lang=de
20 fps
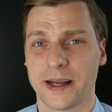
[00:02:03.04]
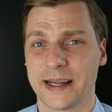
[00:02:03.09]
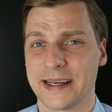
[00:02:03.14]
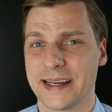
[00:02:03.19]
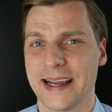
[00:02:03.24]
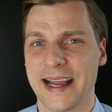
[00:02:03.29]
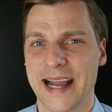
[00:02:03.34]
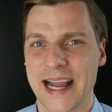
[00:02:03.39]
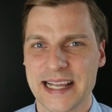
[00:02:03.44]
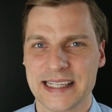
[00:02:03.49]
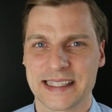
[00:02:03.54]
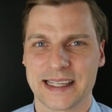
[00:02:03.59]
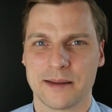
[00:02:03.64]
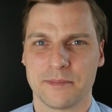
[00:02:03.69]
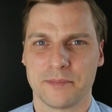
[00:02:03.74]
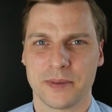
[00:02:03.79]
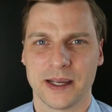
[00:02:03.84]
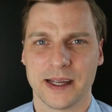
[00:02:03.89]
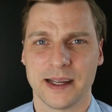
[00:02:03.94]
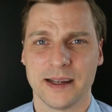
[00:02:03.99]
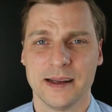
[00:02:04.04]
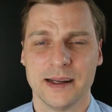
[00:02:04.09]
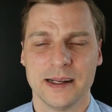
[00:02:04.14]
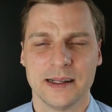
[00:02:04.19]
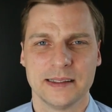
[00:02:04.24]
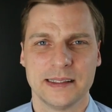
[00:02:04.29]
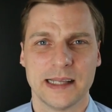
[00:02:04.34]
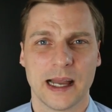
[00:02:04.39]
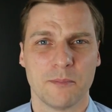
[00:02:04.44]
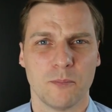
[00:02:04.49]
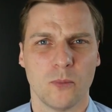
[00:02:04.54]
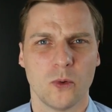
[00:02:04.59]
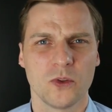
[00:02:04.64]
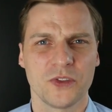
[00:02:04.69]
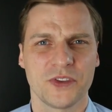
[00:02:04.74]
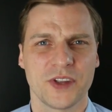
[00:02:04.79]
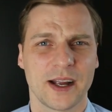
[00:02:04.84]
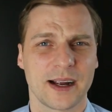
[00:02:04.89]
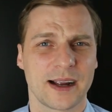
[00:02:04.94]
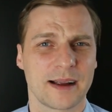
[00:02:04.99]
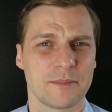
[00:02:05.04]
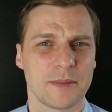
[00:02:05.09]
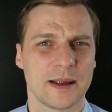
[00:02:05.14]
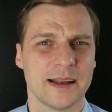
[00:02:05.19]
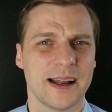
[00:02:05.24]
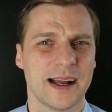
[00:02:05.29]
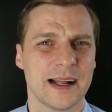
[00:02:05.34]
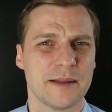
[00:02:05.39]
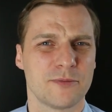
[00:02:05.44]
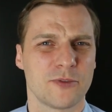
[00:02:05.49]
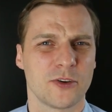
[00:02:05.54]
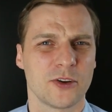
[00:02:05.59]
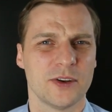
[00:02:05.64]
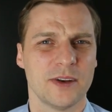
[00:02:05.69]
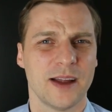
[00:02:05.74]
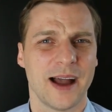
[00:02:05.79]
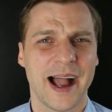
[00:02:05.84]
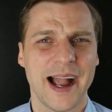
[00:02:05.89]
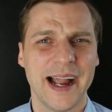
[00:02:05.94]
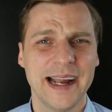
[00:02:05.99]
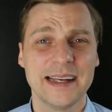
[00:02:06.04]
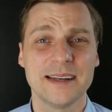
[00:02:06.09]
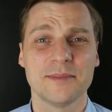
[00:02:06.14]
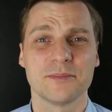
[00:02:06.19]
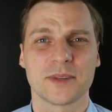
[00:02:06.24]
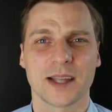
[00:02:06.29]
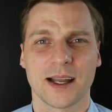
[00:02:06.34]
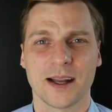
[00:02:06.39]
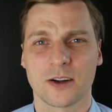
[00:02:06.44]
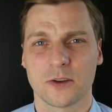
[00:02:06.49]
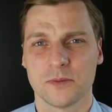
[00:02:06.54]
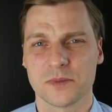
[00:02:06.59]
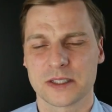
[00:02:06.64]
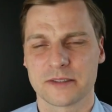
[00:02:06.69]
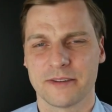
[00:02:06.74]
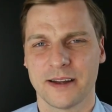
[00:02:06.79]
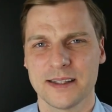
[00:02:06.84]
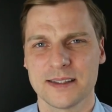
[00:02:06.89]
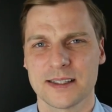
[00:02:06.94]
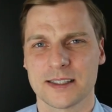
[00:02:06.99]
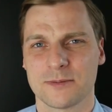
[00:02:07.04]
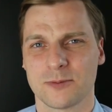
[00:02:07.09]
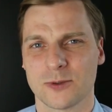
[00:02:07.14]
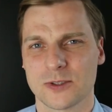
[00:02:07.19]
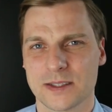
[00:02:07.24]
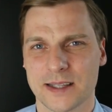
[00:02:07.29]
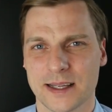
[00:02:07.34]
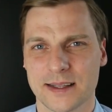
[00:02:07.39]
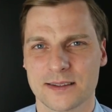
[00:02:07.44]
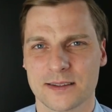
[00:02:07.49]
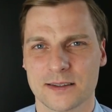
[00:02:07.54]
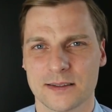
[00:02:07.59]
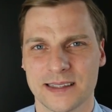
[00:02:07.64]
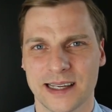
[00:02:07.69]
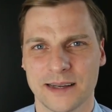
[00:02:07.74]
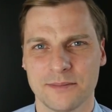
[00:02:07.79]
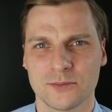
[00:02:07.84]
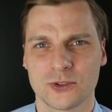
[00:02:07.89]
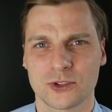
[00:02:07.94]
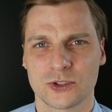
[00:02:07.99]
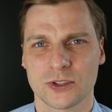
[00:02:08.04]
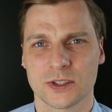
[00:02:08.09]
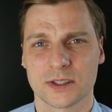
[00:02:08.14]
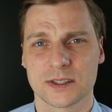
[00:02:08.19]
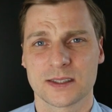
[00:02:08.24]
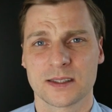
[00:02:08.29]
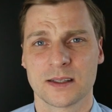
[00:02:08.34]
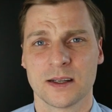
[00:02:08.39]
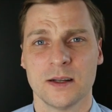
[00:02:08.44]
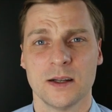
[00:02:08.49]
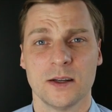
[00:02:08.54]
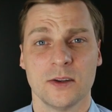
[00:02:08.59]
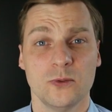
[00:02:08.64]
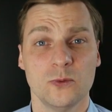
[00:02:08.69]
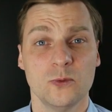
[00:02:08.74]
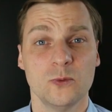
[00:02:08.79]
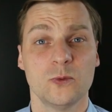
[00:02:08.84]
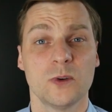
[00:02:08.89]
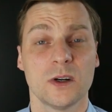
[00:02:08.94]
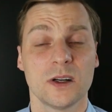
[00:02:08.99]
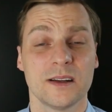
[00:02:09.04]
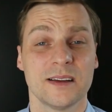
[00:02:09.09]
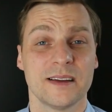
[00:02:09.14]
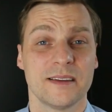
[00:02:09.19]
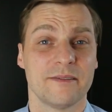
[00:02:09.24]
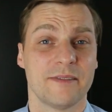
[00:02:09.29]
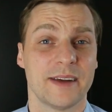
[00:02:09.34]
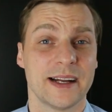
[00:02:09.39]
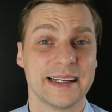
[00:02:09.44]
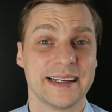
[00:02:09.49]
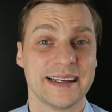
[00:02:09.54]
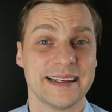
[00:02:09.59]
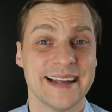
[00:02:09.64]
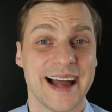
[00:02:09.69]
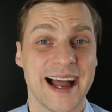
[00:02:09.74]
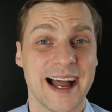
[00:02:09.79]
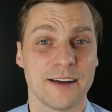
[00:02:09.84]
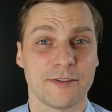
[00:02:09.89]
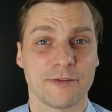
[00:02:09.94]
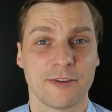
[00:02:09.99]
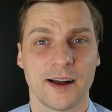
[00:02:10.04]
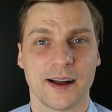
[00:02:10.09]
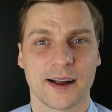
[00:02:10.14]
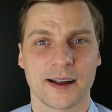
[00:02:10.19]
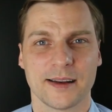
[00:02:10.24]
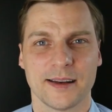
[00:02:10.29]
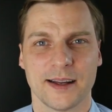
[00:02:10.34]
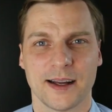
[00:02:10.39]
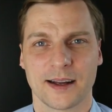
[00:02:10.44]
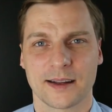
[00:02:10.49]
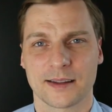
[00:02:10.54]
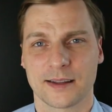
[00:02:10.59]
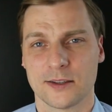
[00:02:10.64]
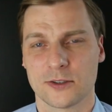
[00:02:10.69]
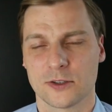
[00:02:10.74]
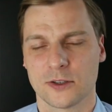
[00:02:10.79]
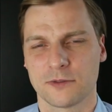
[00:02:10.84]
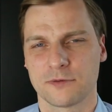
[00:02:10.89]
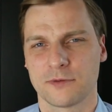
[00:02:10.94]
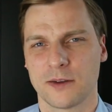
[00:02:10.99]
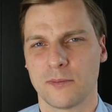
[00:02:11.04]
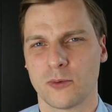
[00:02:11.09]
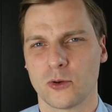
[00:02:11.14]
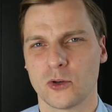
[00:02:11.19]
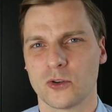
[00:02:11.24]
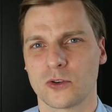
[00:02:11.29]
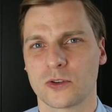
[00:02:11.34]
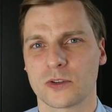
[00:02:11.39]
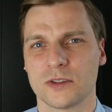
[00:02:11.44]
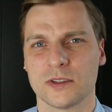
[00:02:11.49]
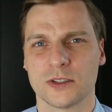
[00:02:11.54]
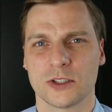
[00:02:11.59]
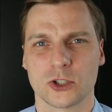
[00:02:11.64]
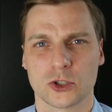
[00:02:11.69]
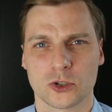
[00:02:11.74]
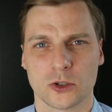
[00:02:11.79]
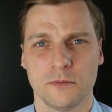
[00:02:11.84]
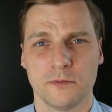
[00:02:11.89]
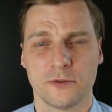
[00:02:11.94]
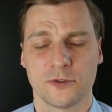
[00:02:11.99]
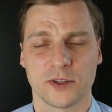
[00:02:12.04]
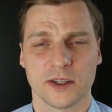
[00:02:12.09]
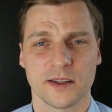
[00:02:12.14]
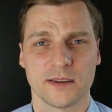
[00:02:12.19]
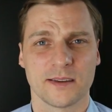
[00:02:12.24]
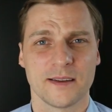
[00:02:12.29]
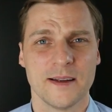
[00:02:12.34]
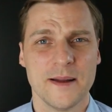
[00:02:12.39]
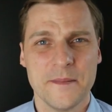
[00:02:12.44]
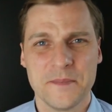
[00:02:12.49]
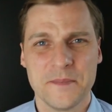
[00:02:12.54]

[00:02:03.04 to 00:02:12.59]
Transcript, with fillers: bei einer SAP, die am Montag innerhalb von einem Tag um 20% zusammenstürzt, nur weil die Nachfrage nach den Softwareprodukten geschrumpft ist.